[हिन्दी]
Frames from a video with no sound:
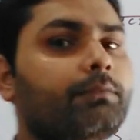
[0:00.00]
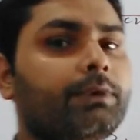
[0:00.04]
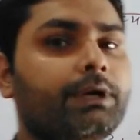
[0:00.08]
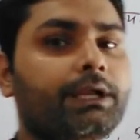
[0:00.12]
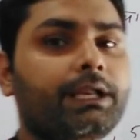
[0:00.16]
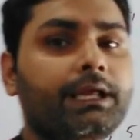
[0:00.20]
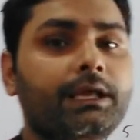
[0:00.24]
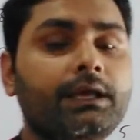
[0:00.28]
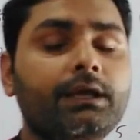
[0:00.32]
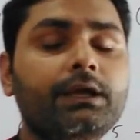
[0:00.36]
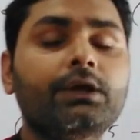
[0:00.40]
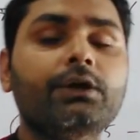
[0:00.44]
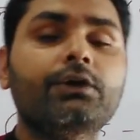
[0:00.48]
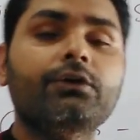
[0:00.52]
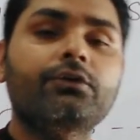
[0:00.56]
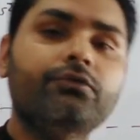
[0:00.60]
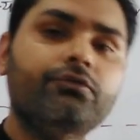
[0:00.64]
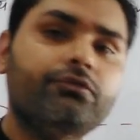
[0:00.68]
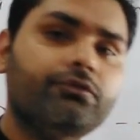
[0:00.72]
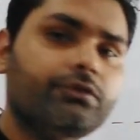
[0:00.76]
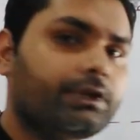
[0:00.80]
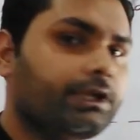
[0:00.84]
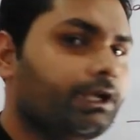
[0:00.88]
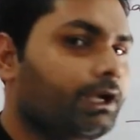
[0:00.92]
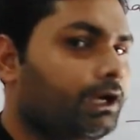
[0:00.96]
नंबर है
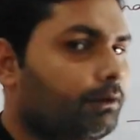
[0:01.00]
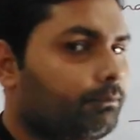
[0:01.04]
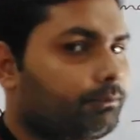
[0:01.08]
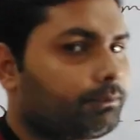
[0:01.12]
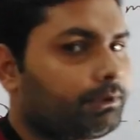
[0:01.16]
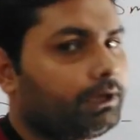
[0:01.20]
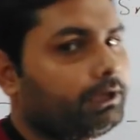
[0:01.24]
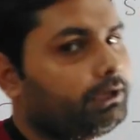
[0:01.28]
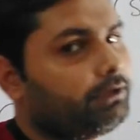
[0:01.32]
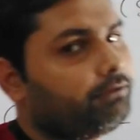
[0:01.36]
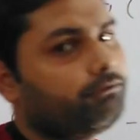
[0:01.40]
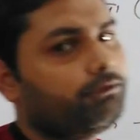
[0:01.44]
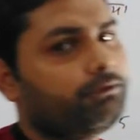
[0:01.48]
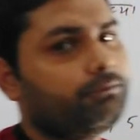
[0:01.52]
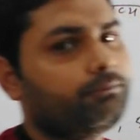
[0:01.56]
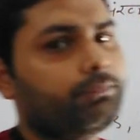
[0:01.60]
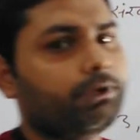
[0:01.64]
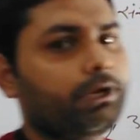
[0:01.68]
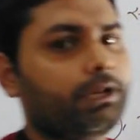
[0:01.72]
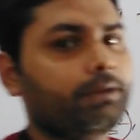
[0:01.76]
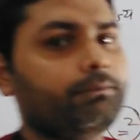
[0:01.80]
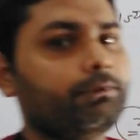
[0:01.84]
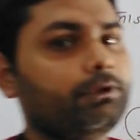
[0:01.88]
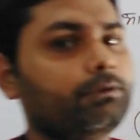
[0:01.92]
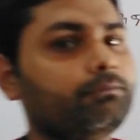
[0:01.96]
जो कि आपका इवेंट
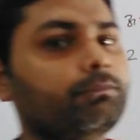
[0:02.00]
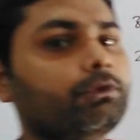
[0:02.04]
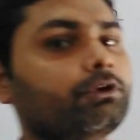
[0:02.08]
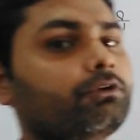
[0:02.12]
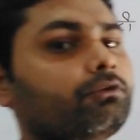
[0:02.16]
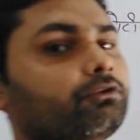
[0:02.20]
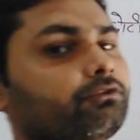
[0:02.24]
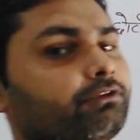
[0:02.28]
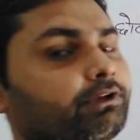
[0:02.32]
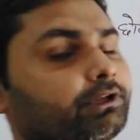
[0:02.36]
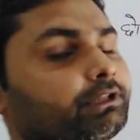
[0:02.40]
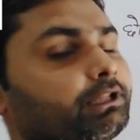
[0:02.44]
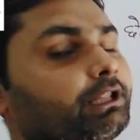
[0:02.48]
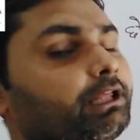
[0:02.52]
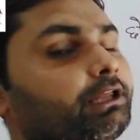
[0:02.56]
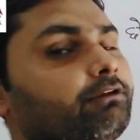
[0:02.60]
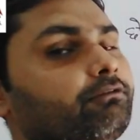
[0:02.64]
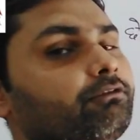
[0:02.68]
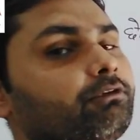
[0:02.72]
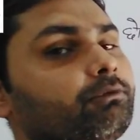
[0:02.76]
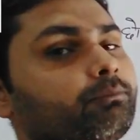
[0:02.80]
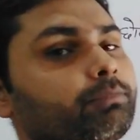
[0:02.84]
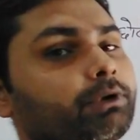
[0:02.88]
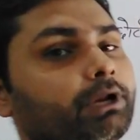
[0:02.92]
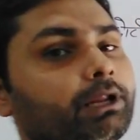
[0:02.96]
प्राइम नंबर हो सकता है
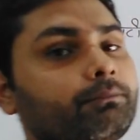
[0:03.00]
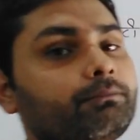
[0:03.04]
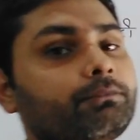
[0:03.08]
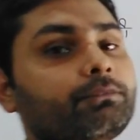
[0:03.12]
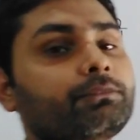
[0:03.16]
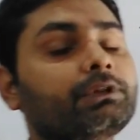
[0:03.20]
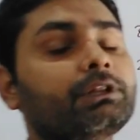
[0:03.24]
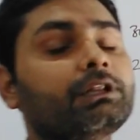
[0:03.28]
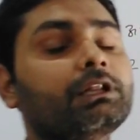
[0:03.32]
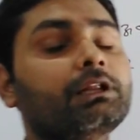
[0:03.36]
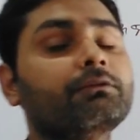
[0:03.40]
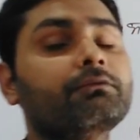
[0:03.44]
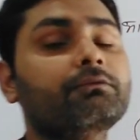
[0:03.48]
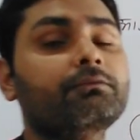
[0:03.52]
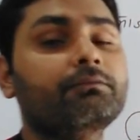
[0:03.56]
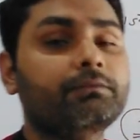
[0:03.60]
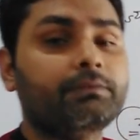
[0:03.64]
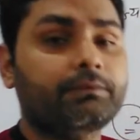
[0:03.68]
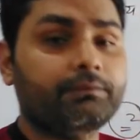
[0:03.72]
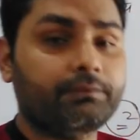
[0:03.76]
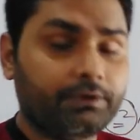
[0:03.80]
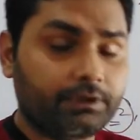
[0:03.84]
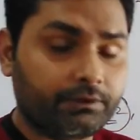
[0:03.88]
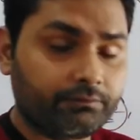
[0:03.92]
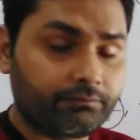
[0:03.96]
इवेंट प्राइम
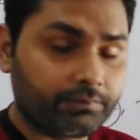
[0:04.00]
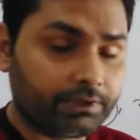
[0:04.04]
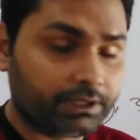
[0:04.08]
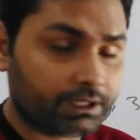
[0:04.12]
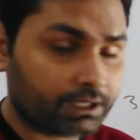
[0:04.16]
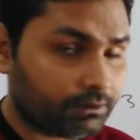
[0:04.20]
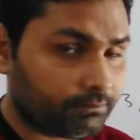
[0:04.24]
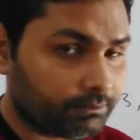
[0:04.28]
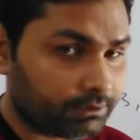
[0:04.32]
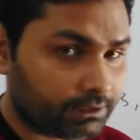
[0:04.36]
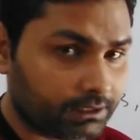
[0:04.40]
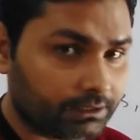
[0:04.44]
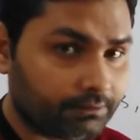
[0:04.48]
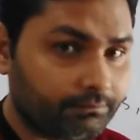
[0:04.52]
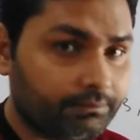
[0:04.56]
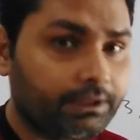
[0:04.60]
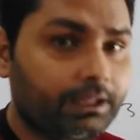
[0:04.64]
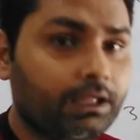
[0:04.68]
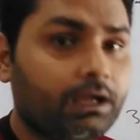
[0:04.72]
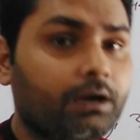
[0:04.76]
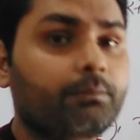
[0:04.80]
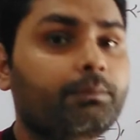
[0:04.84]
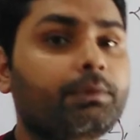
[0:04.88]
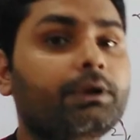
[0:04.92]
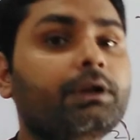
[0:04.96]
मतलब नंबर का मतलब
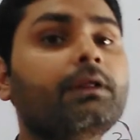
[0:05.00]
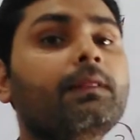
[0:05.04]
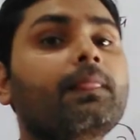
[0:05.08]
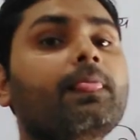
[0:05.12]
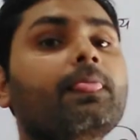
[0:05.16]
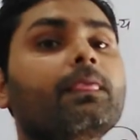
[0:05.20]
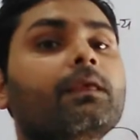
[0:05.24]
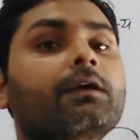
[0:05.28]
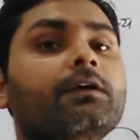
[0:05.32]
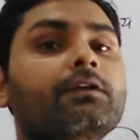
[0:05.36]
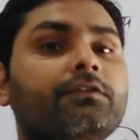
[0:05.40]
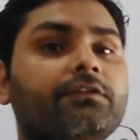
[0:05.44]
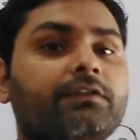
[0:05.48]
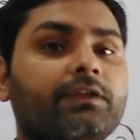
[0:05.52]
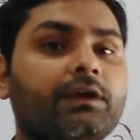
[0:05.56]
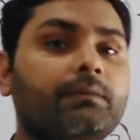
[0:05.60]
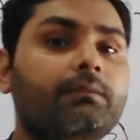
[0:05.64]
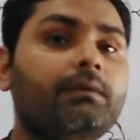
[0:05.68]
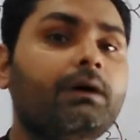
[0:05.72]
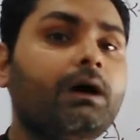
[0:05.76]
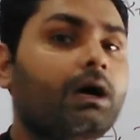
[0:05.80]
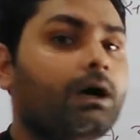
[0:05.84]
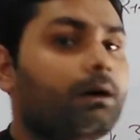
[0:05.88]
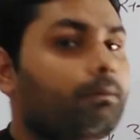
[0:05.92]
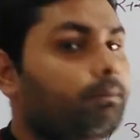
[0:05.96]
है यहाँ पर
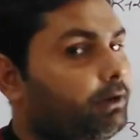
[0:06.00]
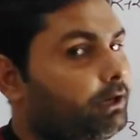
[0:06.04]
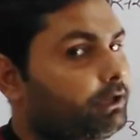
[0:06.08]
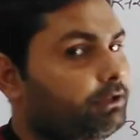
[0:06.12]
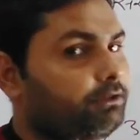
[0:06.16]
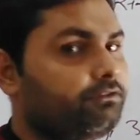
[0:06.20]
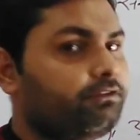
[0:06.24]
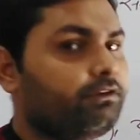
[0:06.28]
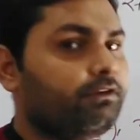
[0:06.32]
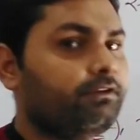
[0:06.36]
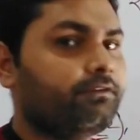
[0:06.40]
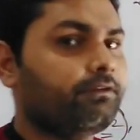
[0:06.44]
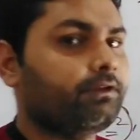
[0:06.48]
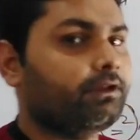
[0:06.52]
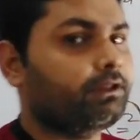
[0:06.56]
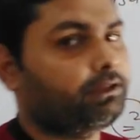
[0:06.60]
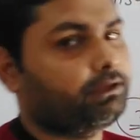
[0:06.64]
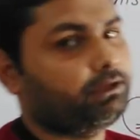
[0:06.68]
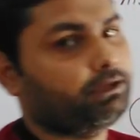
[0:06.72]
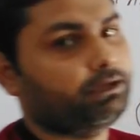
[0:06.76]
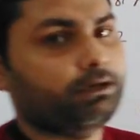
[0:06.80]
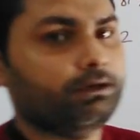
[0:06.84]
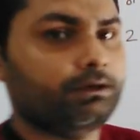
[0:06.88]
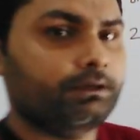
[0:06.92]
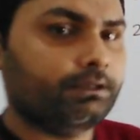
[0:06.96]
सम अभाज्य
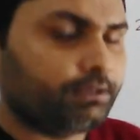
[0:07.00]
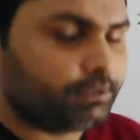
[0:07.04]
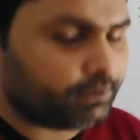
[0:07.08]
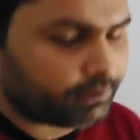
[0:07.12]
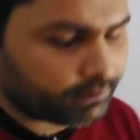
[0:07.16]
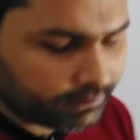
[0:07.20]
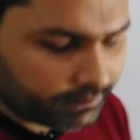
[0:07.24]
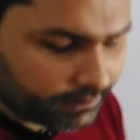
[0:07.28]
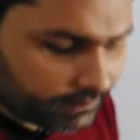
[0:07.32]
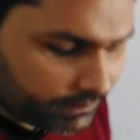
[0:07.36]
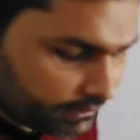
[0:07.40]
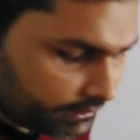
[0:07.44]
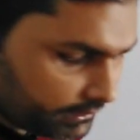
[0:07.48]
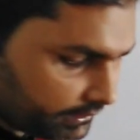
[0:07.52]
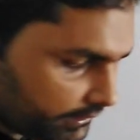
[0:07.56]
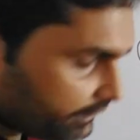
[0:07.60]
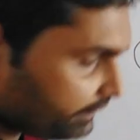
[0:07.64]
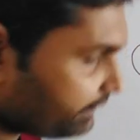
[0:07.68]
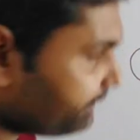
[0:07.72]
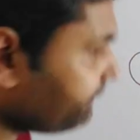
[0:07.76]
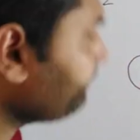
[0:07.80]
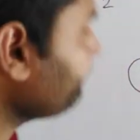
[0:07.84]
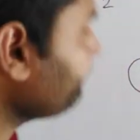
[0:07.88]
संख्या क्लियर है कि नहीं